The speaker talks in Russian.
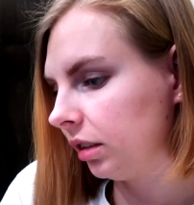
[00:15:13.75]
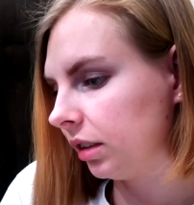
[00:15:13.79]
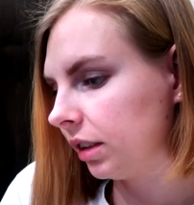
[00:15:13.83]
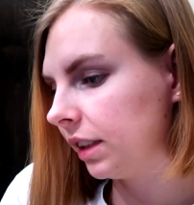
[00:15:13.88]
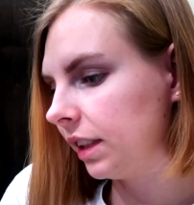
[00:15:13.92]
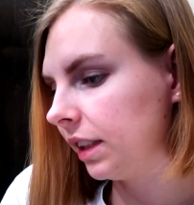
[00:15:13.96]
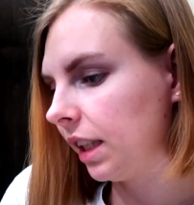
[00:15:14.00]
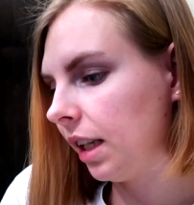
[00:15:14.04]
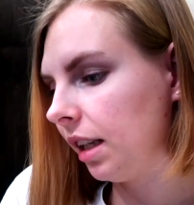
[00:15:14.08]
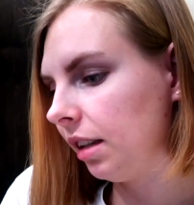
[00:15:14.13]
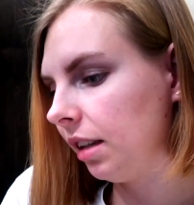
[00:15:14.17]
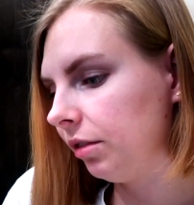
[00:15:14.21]

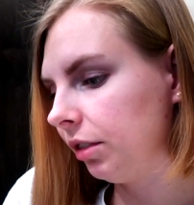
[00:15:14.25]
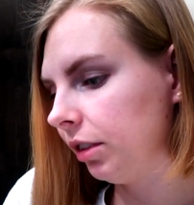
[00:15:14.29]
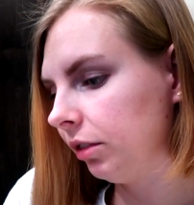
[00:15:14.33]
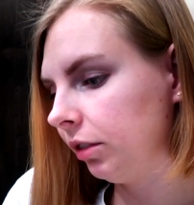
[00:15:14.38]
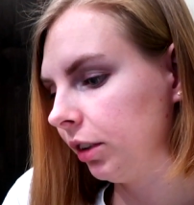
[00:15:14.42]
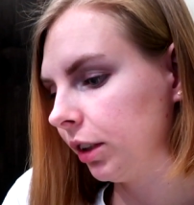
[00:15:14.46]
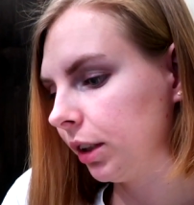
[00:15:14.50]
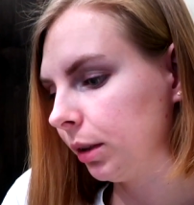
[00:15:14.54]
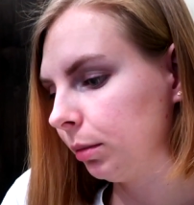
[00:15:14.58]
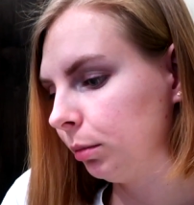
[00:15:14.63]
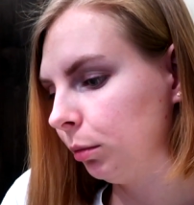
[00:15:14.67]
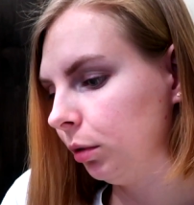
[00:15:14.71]
За
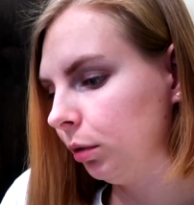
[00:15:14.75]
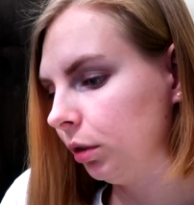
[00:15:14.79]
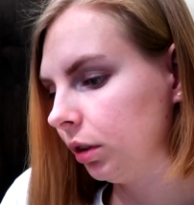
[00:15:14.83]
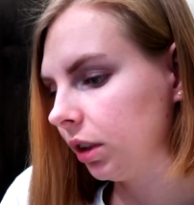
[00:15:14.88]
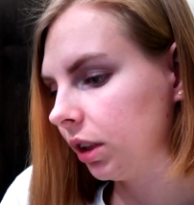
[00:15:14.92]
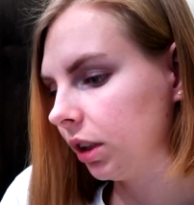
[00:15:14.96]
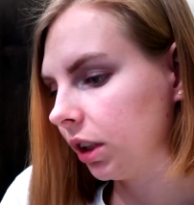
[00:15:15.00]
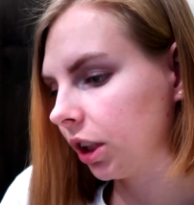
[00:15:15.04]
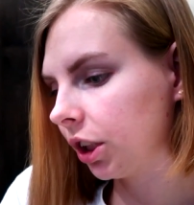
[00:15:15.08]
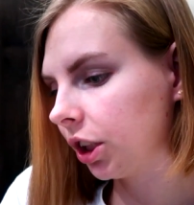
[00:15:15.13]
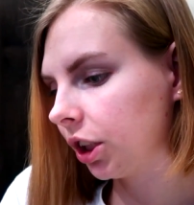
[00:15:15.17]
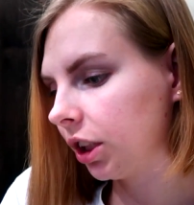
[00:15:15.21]
вывоз
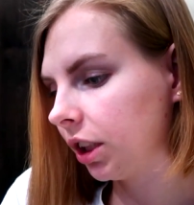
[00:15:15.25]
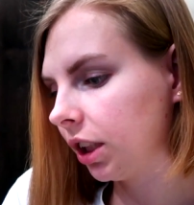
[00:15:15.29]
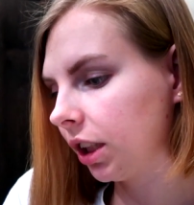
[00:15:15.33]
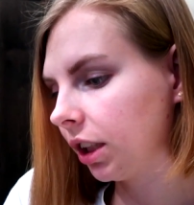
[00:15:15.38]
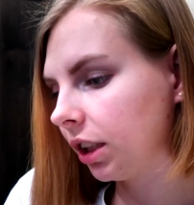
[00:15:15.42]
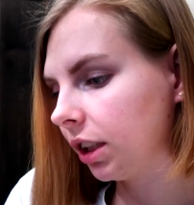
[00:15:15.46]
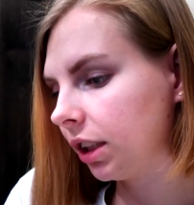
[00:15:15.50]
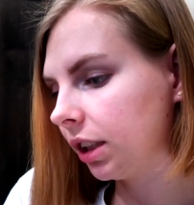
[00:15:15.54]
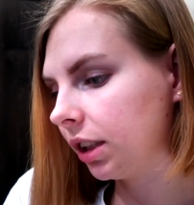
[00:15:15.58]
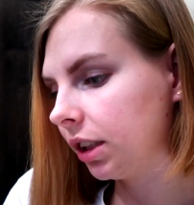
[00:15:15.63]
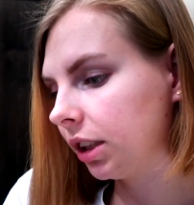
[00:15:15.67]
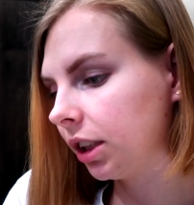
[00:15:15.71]
мусора
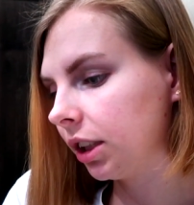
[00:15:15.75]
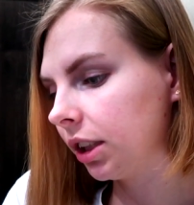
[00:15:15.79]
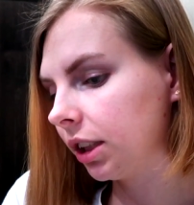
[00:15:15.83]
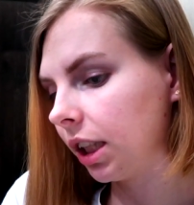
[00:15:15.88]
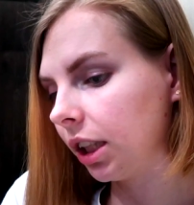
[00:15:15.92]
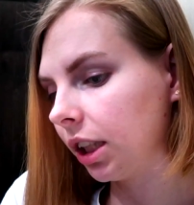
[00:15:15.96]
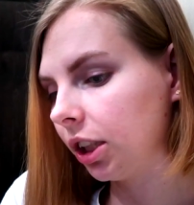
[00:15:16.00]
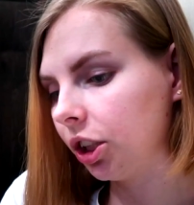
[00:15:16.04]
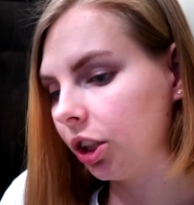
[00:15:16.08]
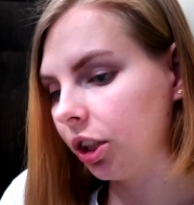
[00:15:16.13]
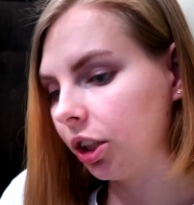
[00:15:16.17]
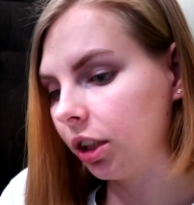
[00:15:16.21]

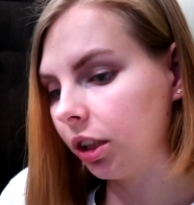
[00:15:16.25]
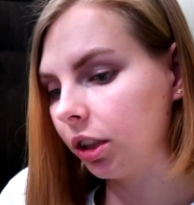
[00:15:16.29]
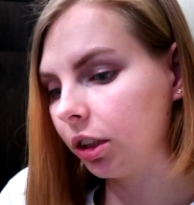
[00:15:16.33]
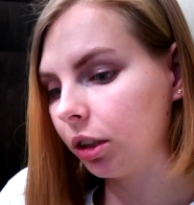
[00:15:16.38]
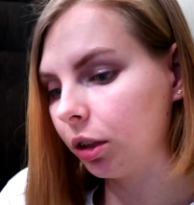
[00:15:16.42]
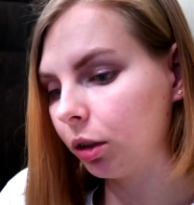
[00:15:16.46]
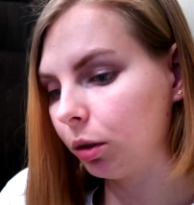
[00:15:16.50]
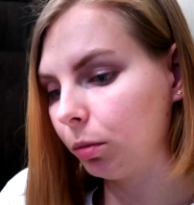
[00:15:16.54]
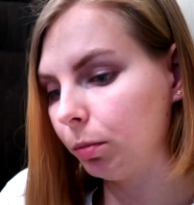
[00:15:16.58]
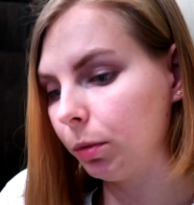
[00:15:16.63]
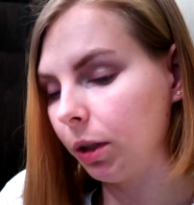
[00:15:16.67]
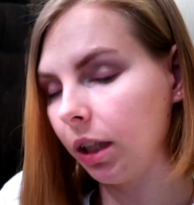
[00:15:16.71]

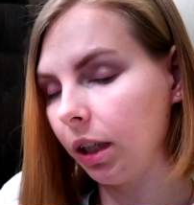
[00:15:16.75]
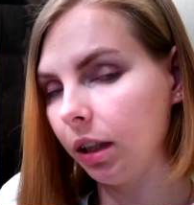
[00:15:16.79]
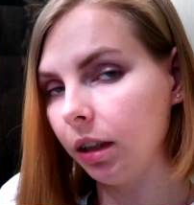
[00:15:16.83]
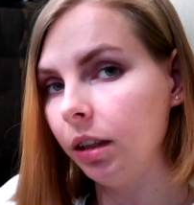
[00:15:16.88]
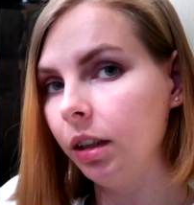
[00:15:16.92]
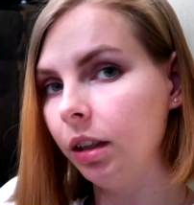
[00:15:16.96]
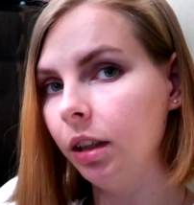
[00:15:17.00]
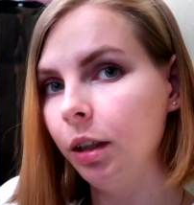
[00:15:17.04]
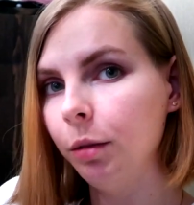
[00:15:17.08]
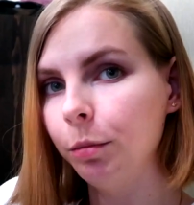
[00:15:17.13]
464 рубля.